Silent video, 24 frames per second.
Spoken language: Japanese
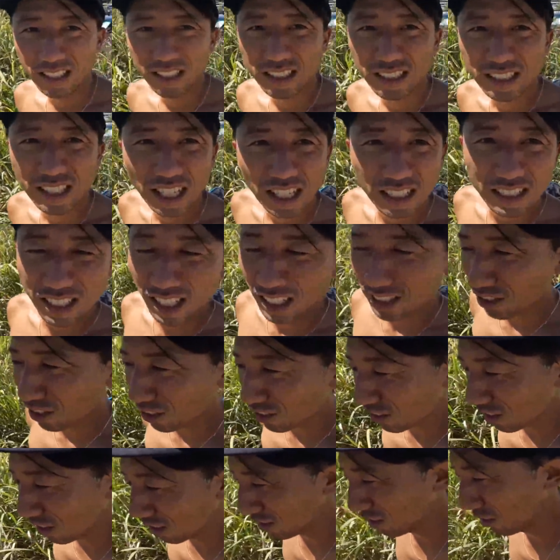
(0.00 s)
さあじゃあ
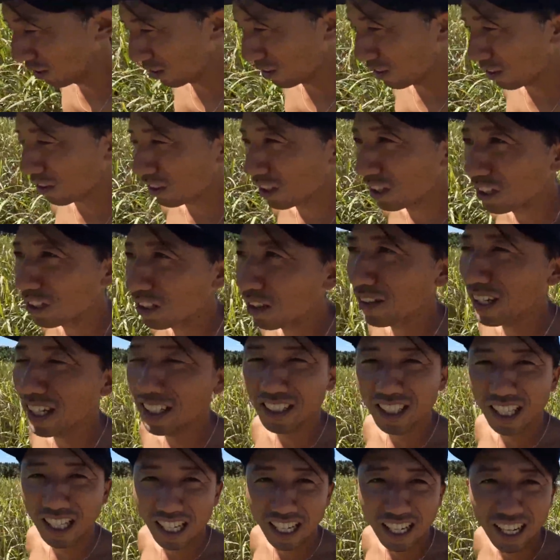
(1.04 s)
ちょっとそろそろ
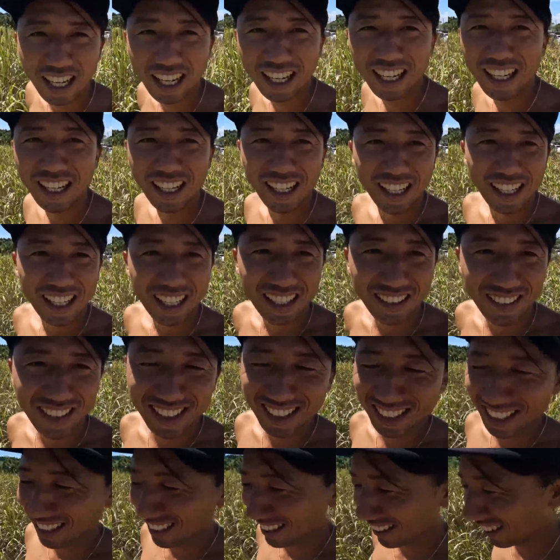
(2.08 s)
ヒートマンで鎌
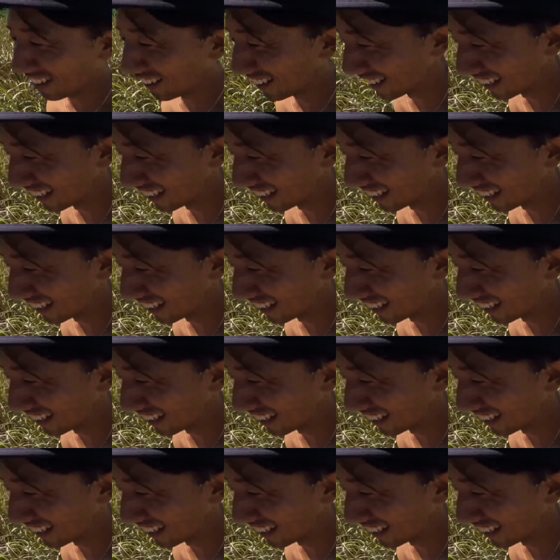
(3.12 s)
さんの